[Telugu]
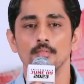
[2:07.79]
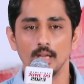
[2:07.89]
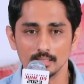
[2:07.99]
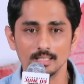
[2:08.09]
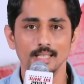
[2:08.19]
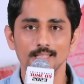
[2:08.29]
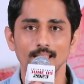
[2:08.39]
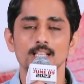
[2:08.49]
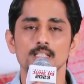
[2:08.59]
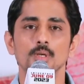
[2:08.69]
వీళ్ళందరికీ
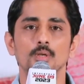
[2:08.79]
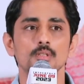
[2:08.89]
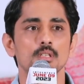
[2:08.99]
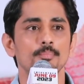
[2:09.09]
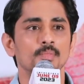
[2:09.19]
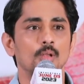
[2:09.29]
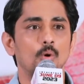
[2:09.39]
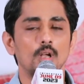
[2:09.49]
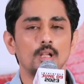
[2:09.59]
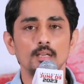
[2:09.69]
థ్యాంక్స్ బికాజ్
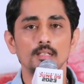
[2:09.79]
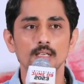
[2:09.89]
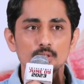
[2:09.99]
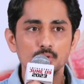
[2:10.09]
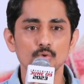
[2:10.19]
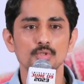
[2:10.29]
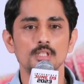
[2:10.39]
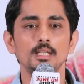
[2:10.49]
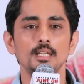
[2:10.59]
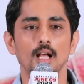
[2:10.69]
ఒక కంటెంట్
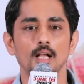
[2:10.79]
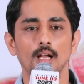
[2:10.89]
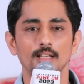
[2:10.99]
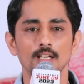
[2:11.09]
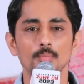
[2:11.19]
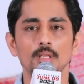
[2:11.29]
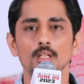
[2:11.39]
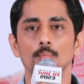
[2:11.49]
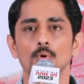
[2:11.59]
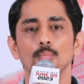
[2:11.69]
చూసి ఆ కంటెంట్ మీద
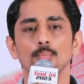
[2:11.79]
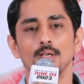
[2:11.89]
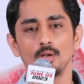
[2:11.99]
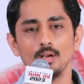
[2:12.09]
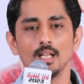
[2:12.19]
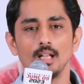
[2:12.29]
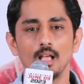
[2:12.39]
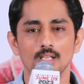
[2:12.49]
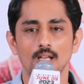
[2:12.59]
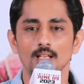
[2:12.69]
నమ్మకం పెట్టడం అంటే
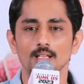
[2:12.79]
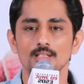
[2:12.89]
నాకు చాలా